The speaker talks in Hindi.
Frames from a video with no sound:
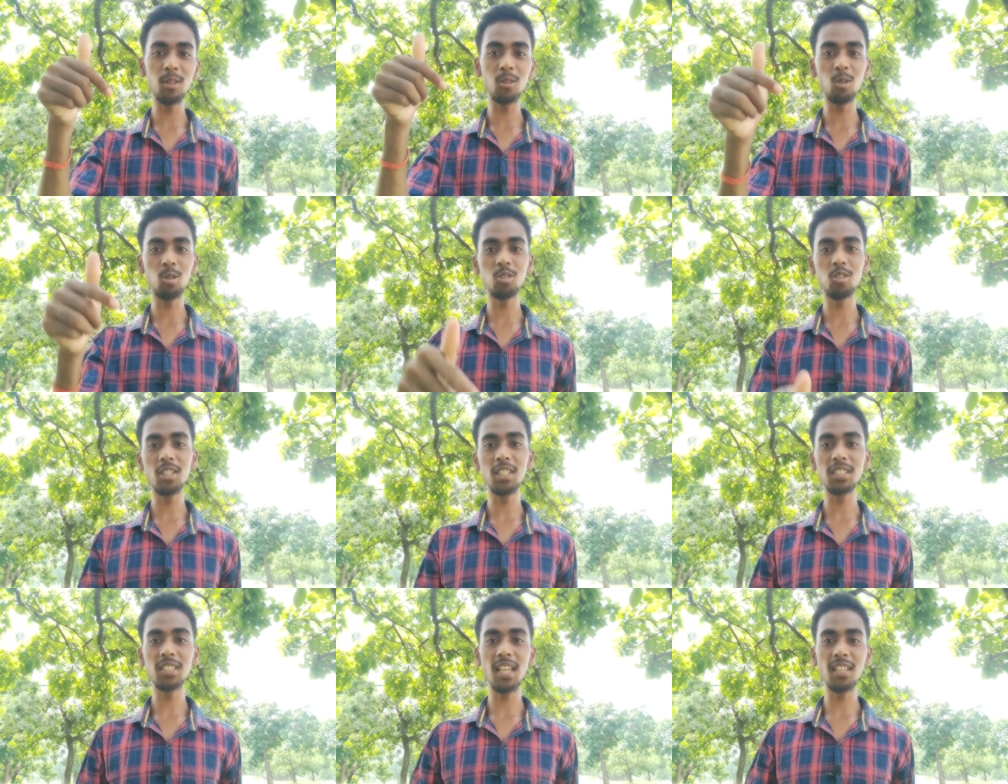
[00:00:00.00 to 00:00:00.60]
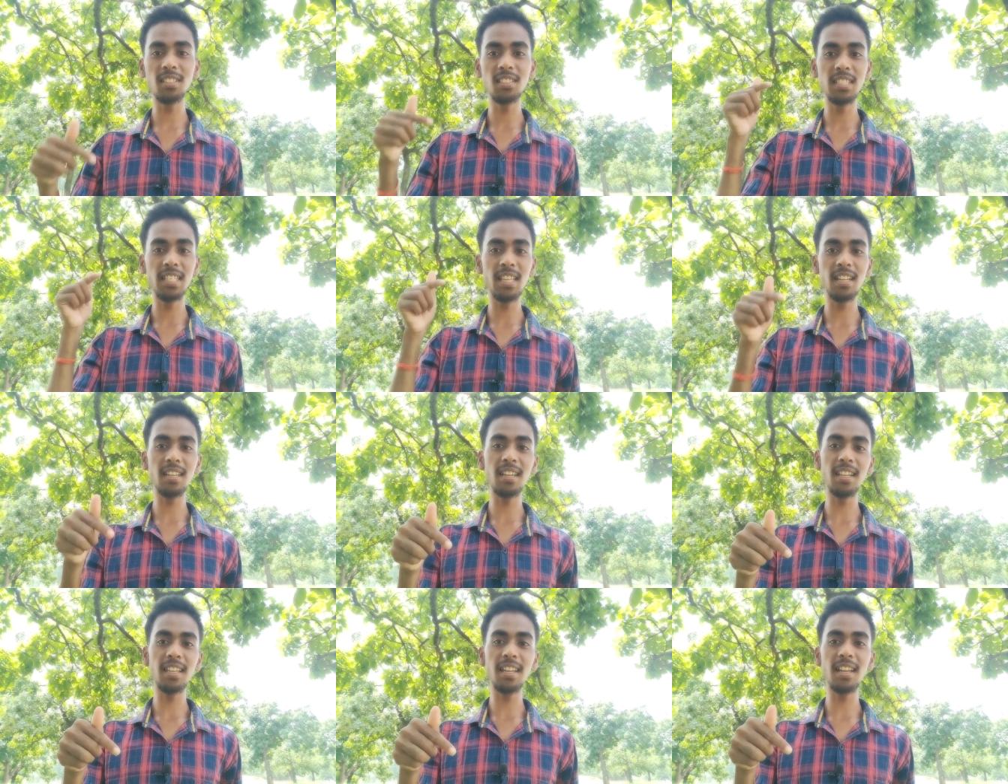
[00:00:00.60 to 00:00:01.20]
अपने दोस्तों के साथ
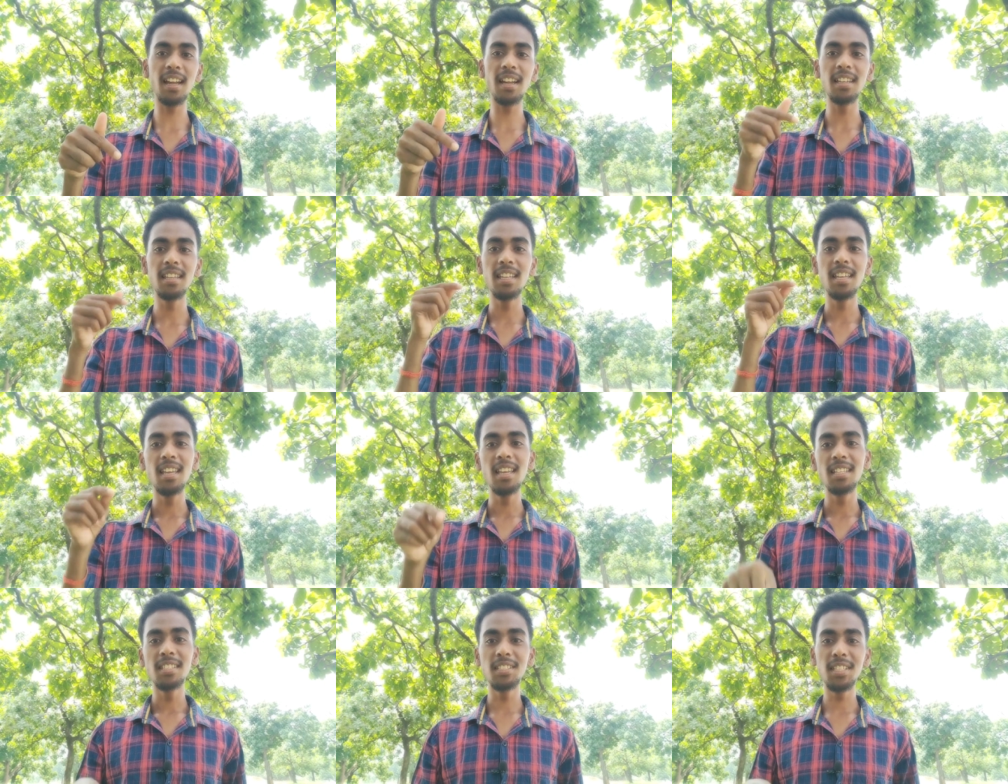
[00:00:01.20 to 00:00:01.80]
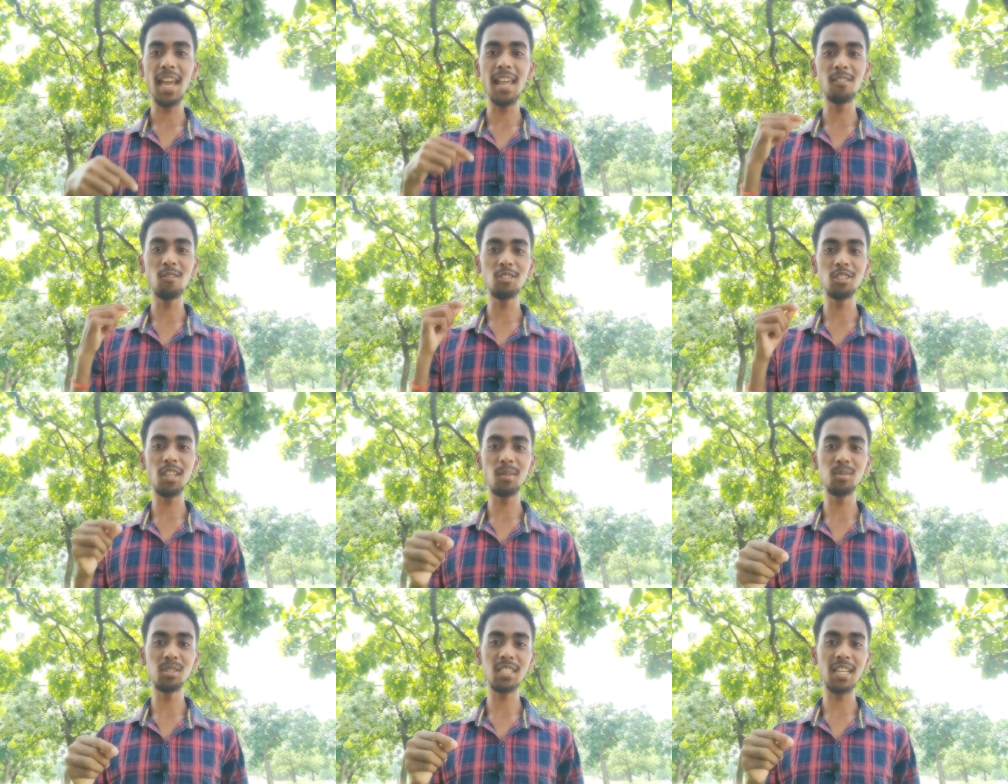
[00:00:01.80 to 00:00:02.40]
शेयर करिएगा चैनल
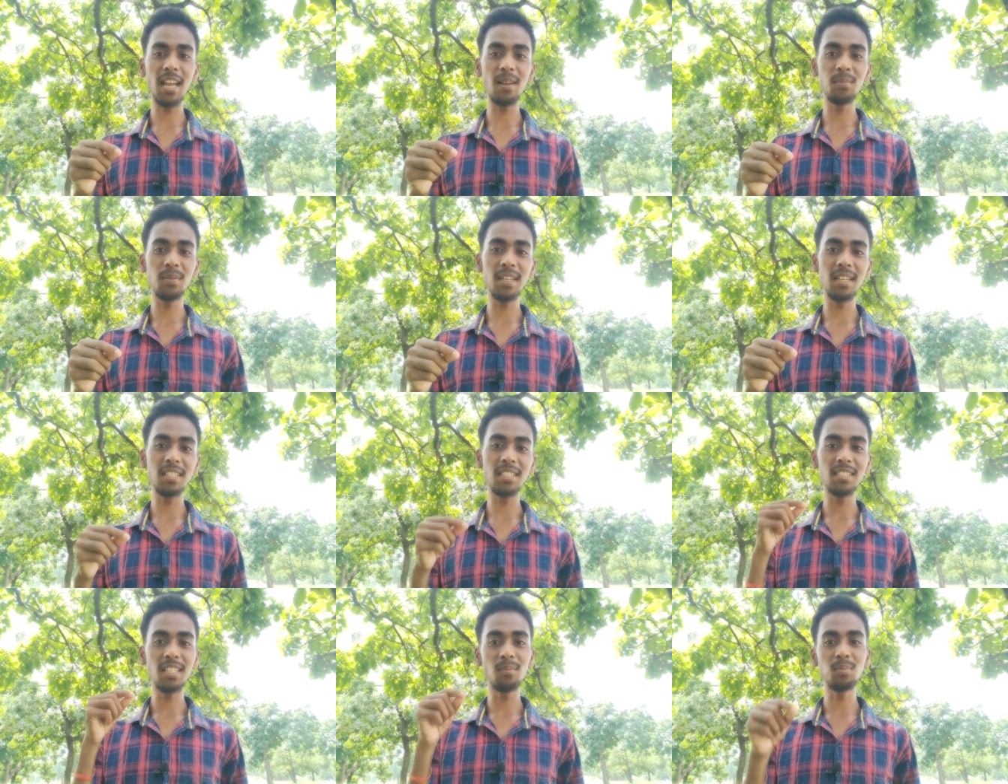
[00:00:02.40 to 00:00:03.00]
को सब्सक्राइब करें